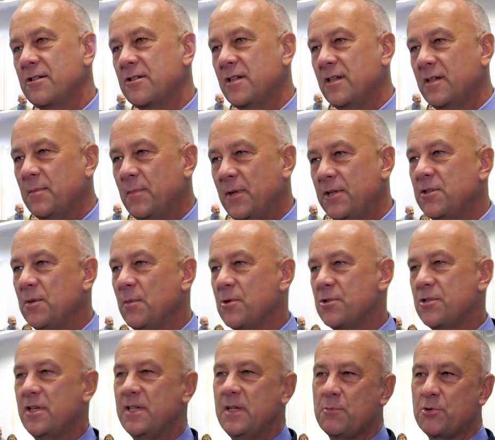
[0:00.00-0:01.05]
że będzie
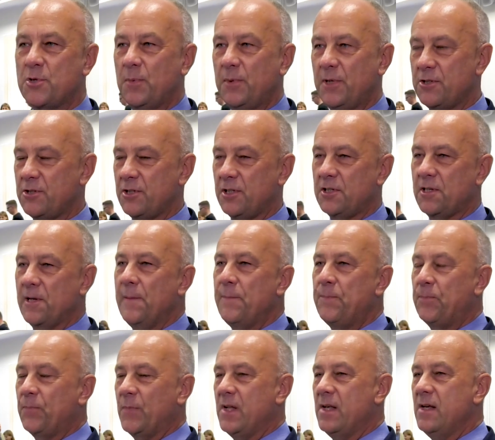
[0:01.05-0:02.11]
można je przybliżyć
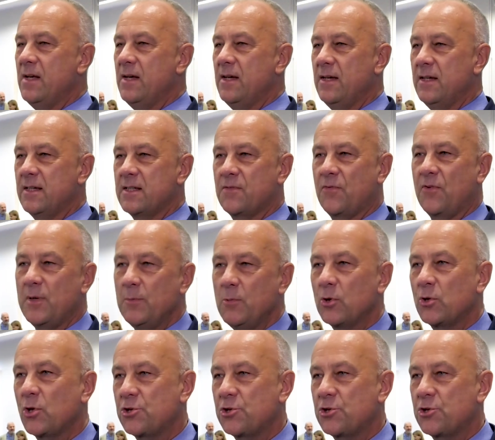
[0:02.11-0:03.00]
swojemu